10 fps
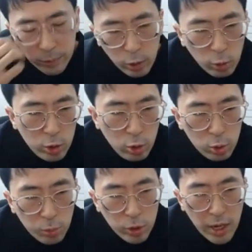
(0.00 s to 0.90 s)
저도
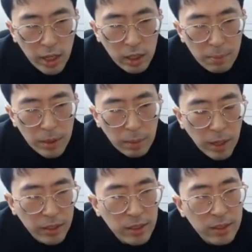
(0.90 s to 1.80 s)
이쪽이 좀 불안하긴
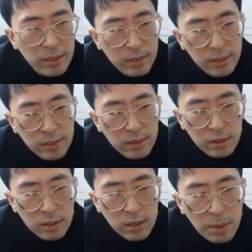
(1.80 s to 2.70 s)
합니다만
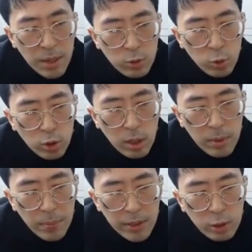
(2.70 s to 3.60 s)
다만 이렇게
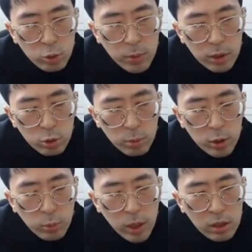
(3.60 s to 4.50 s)
한번 받아주면
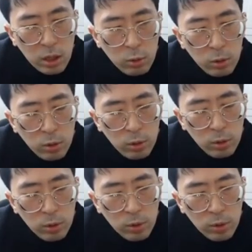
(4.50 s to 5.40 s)
수비가 좀 될 것 같고
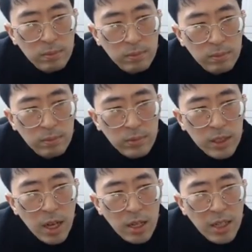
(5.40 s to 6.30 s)

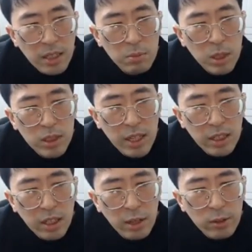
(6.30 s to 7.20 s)
그러니까 상을 당장 먹지는
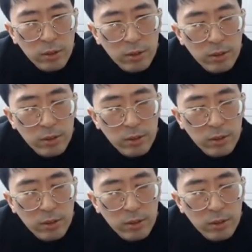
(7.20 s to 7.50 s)
않을게요